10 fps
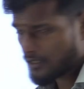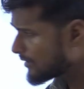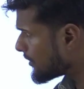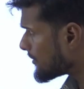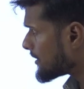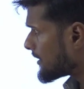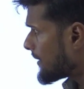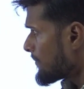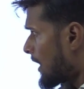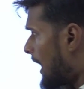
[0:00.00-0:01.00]
यूनिवर्सिटी
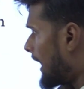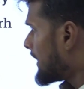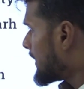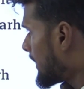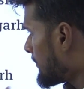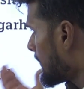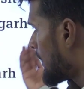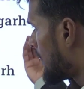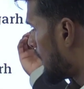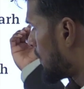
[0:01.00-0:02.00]
आई
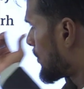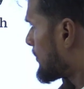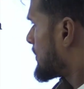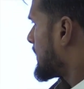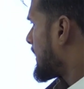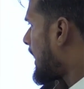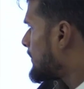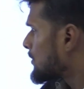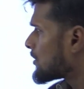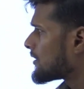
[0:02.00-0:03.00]
यूनिवर्सिटी रायपुर
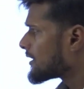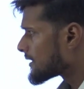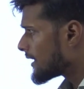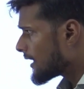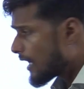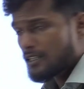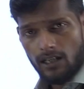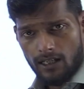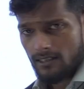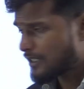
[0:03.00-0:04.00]
छत्तीसगढ़ अच्छा
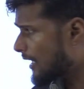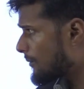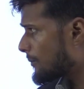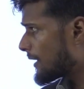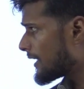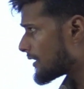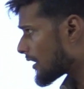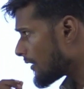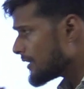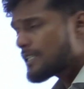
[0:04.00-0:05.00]
खासा नाम है पंडित
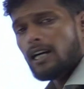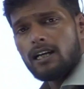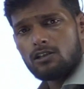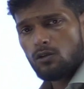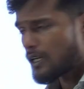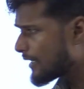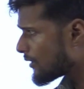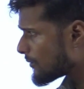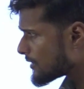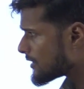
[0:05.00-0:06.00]
रविशंकर शुक्ला
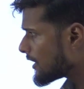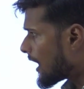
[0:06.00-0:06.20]
यूनिवर्सिटी